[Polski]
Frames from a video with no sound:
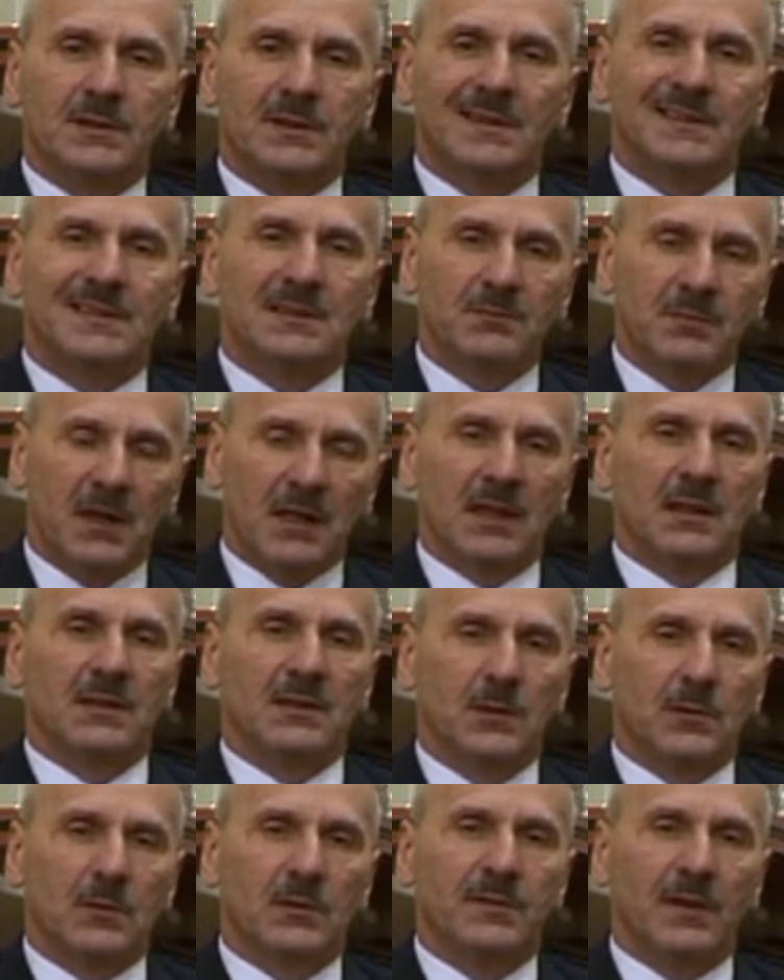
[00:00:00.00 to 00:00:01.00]
jeszcze zmiana
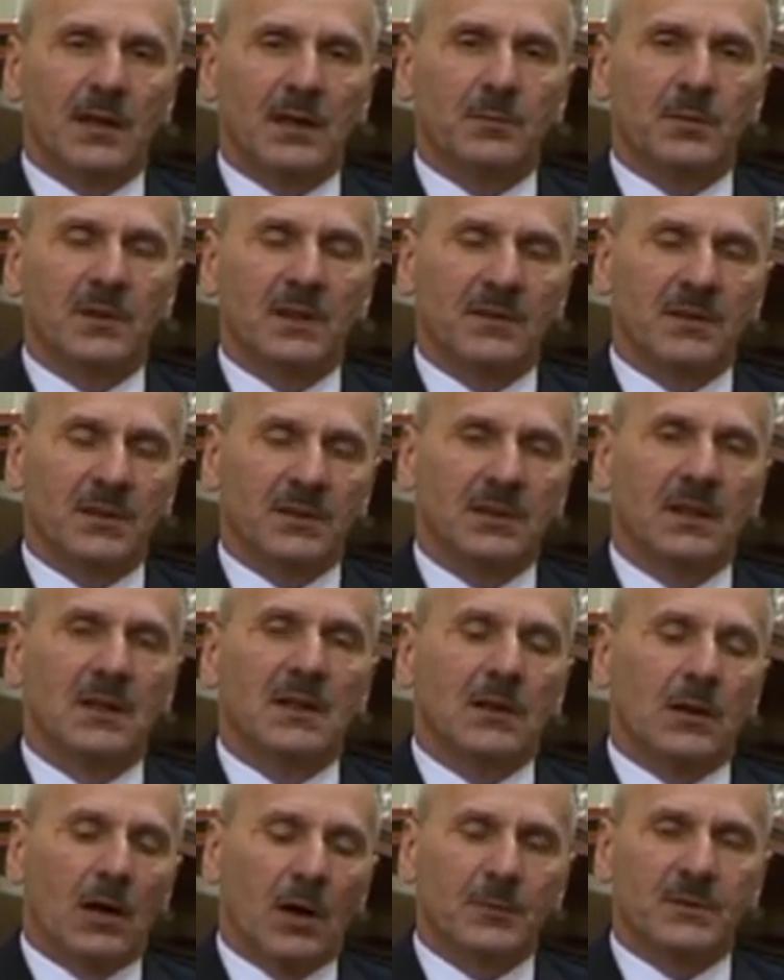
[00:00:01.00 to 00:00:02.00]
tej uchwały, ponieważ
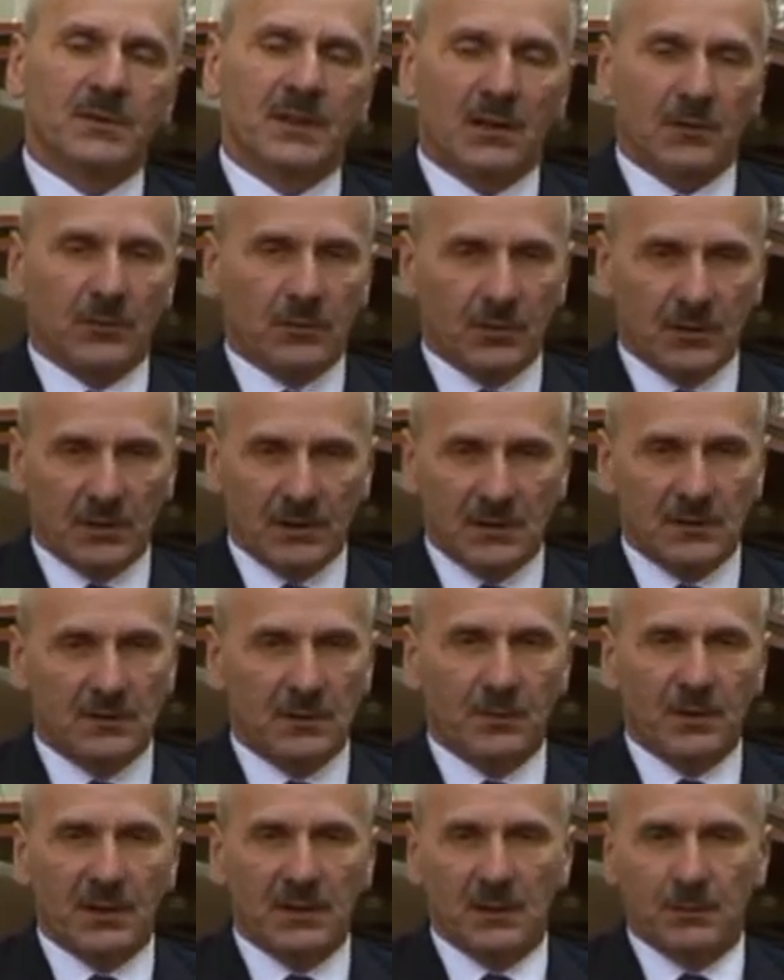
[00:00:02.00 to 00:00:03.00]
obszar, który jest
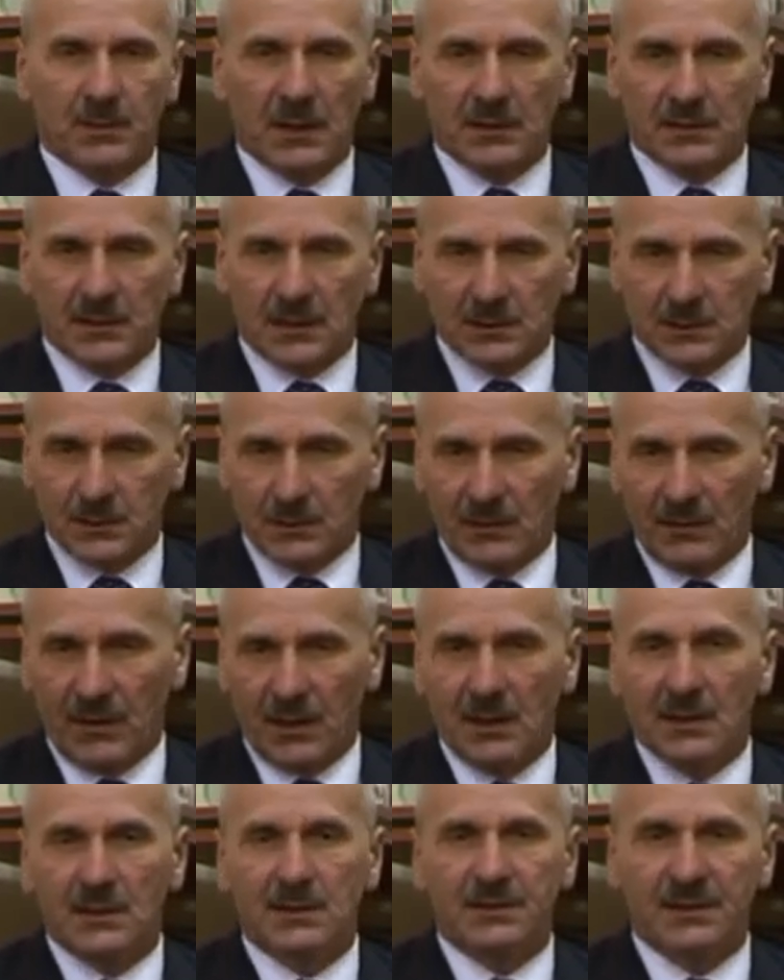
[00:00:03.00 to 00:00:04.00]
objęty planem
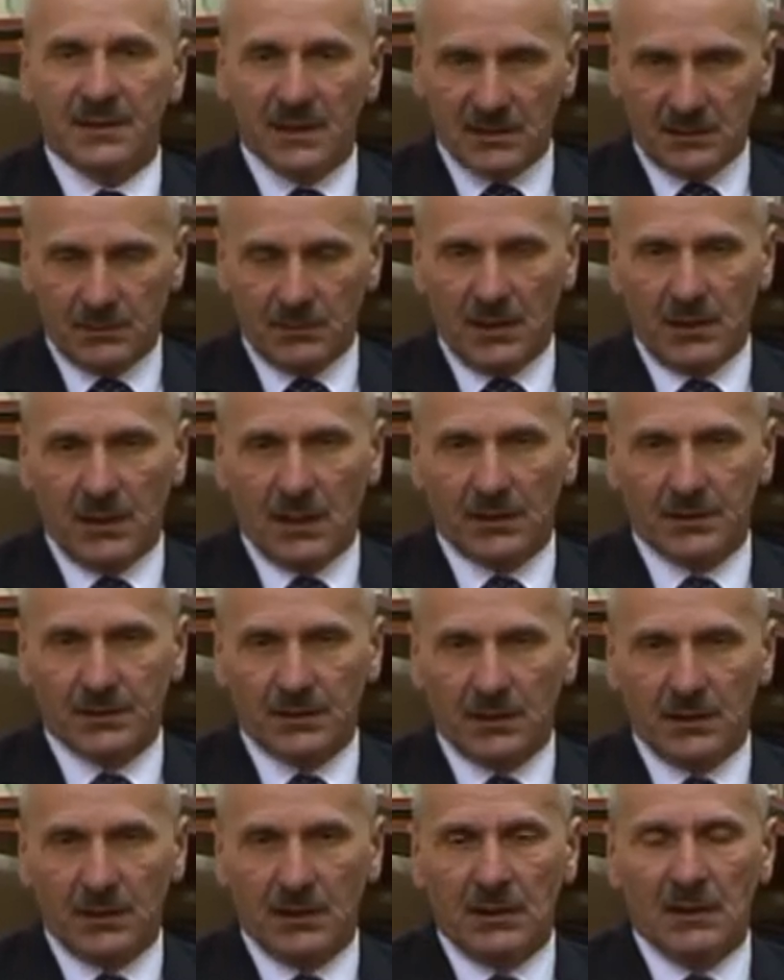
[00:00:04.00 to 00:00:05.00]
zagospodarowania nie zmienia
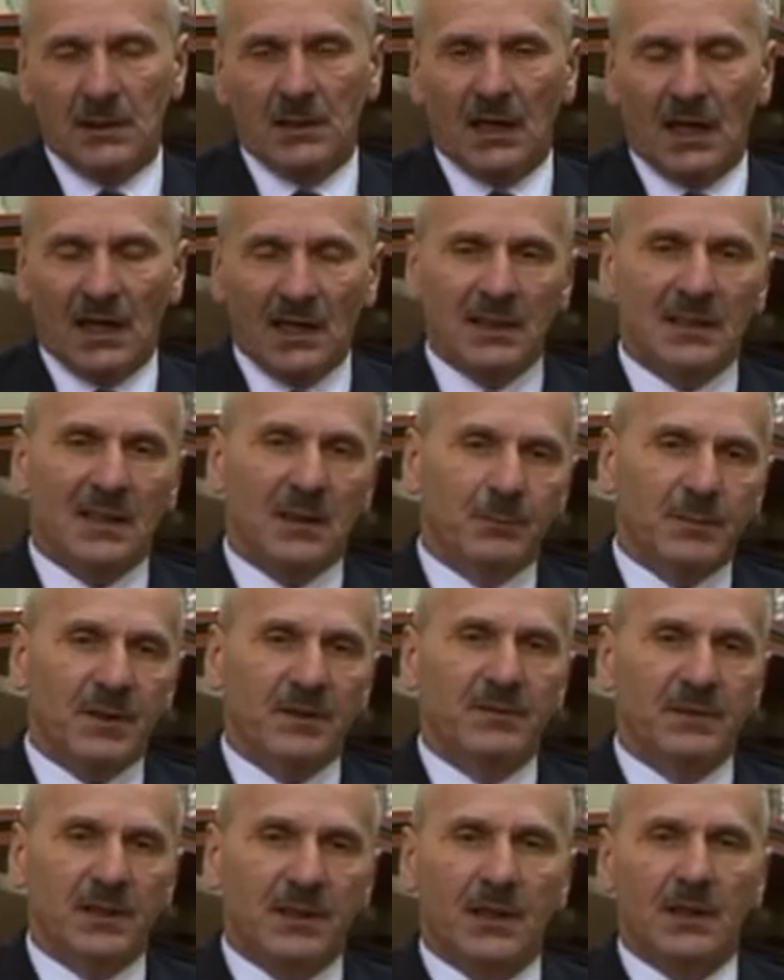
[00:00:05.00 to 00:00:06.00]
się, ale tam
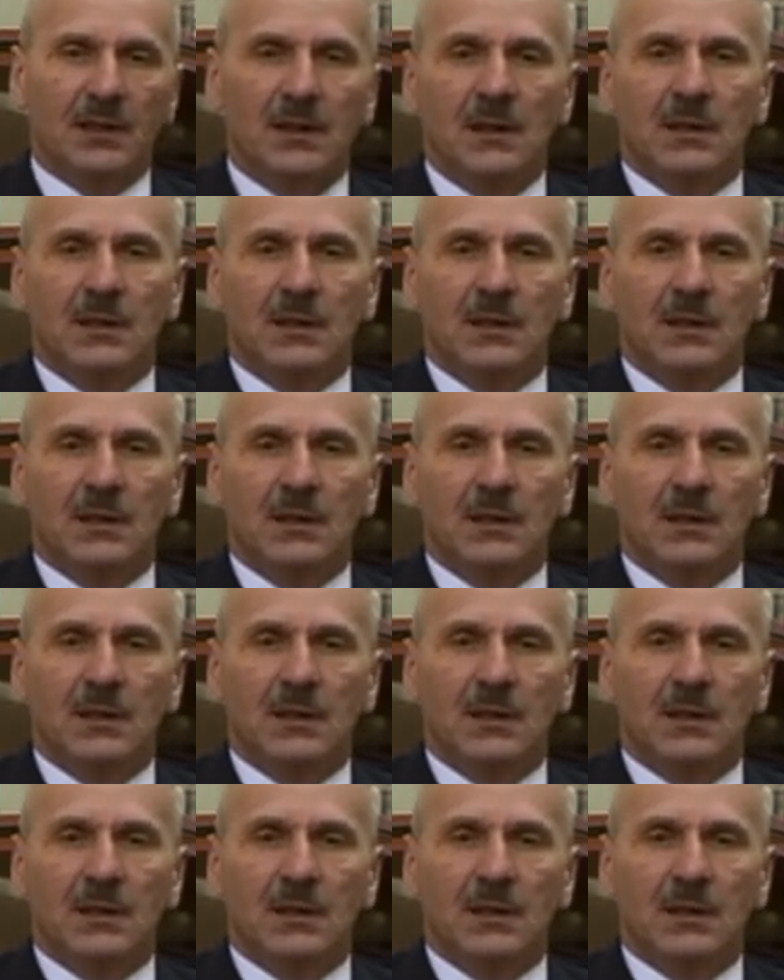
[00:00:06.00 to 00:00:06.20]
pewne,